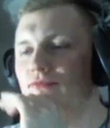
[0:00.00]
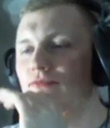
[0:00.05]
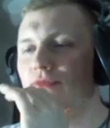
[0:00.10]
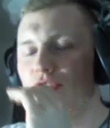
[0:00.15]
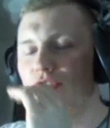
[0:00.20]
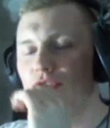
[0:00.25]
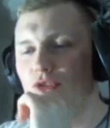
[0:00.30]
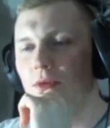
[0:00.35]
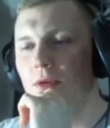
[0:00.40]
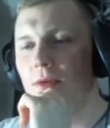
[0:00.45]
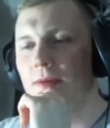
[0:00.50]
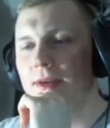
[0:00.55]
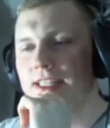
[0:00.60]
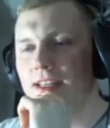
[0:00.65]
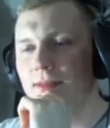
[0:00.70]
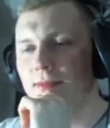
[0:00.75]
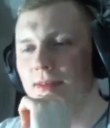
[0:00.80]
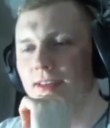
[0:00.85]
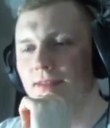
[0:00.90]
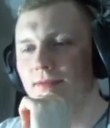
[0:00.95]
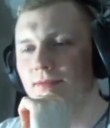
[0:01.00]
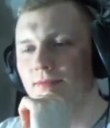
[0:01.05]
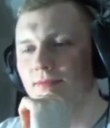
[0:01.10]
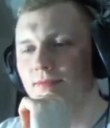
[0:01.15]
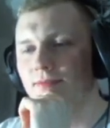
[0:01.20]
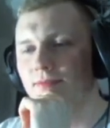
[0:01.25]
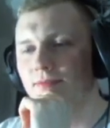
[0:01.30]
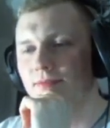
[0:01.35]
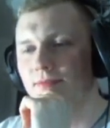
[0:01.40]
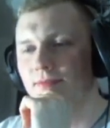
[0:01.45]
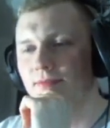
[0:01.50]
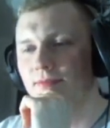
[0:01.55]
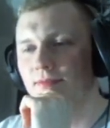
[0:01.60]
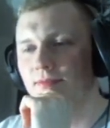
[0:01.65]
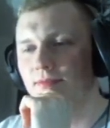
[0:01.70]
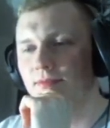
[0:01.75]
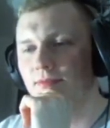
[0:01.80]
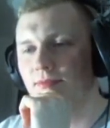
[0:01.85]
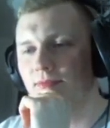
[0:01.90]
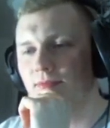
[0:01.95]
Prequel. Stevie, bester Mann.
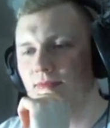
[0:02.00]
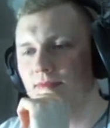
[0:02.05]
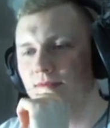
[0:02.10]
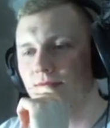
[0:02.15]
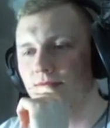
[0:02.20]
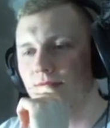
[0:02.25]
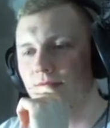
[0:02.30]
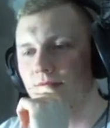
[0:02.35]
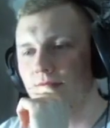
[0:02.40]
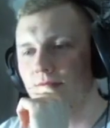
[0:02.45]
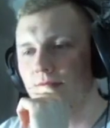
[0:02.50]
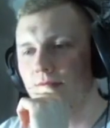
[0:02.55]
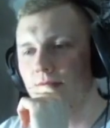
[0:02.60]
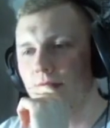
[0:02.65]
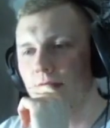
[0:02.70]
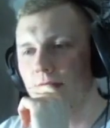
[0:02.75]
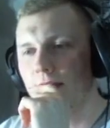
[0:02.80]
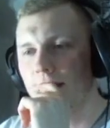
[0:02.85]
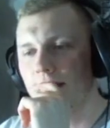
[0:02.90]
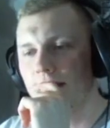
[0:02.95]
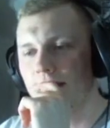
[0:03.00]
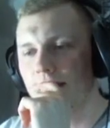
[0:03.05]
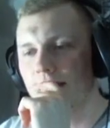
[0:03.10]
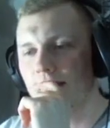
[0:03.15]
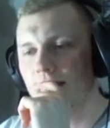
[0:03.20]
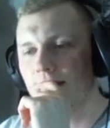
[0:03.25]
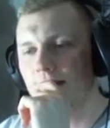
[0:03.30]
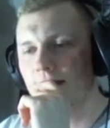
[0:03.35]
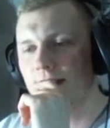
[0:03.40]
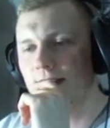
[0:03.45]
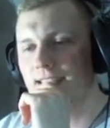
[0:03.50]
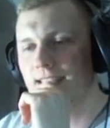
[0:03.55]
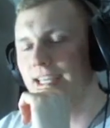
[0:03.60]
Auch in unserem Freihantelbereich